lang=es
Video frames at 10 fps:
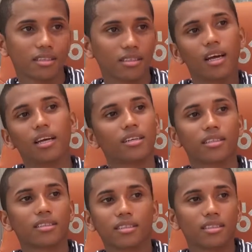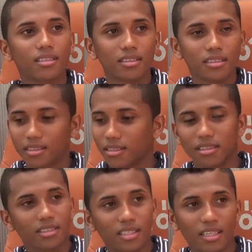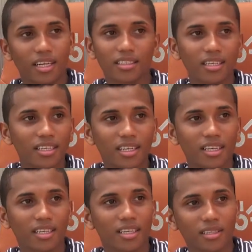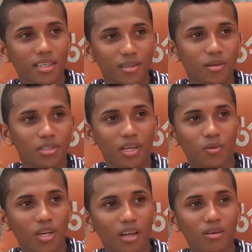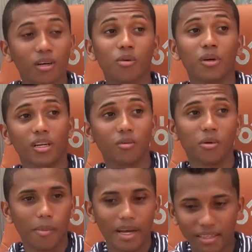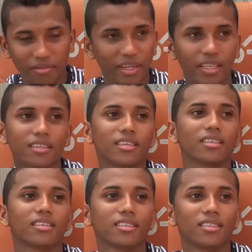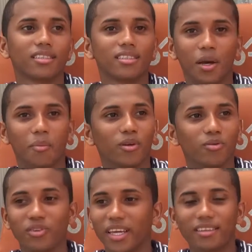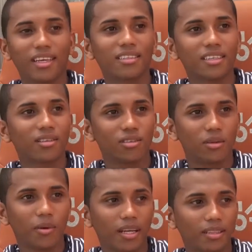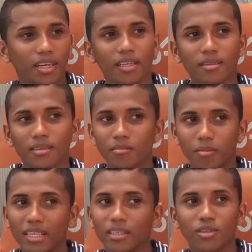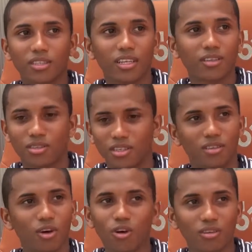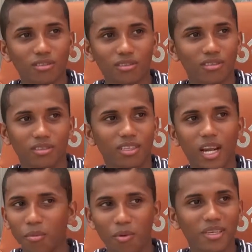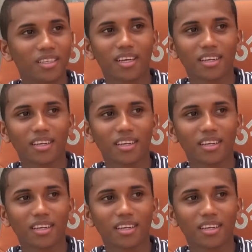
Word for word: O sea, si quería salir a, o sea, a un lado a comer con mi mamá, diferente. O sea, pero fiesta así, donde ibas a estar más de 12 de la noche, no. O sea, promesa.